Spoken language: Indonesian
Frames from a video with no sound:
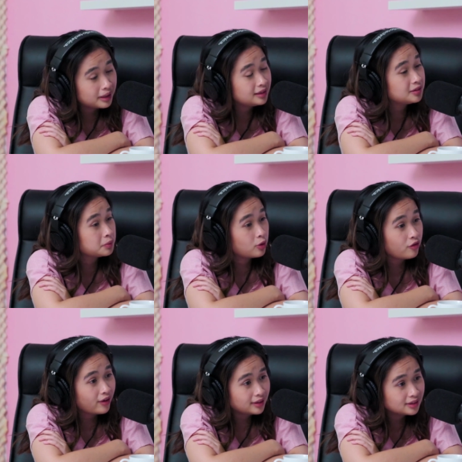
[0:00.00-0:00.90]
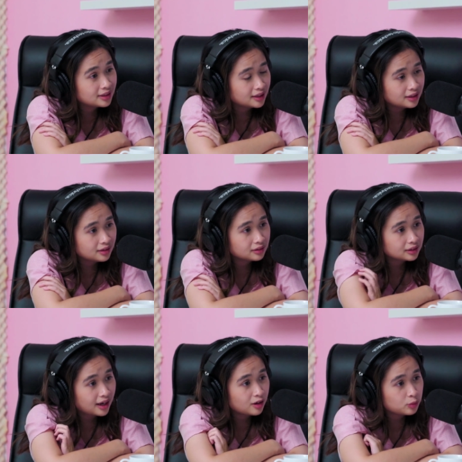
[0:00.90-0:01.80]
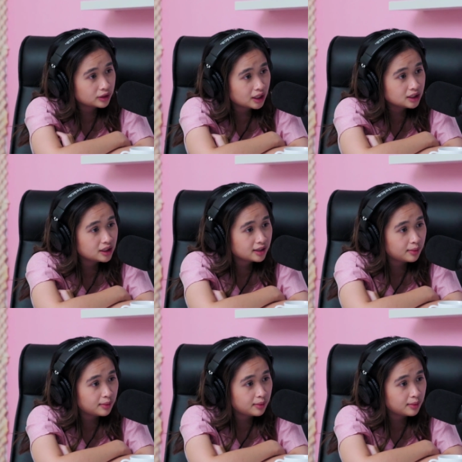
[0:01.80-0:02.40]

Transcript: berarti semua finansial sekarang rumah tangga dari